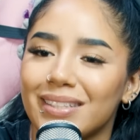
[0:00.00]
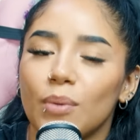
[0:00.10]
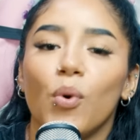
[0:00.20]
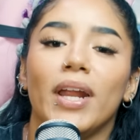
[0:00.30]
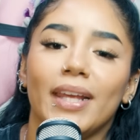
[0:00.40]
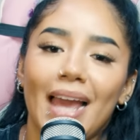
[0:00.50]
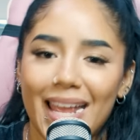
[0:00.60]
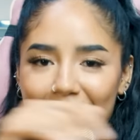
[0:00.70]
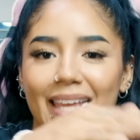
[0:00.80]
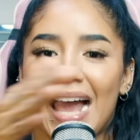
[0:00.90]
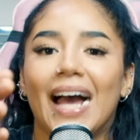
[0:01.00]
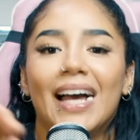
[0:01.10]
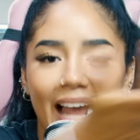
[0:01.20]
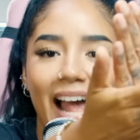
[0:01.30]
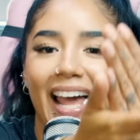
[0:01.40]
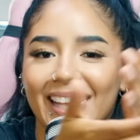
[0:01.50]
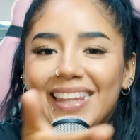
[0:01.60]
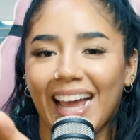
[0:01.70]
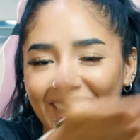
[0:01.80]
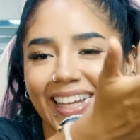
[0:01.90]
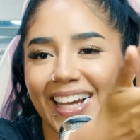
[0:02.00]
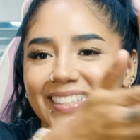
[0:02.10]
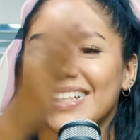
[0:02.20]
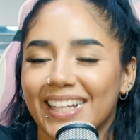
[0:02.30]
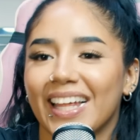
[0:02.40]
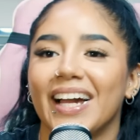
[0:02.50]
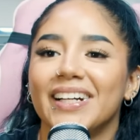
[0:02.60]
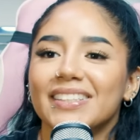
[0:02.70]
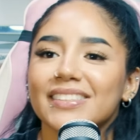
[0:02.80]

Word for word: se muere. Ahí está, ya. La gente ya pasamos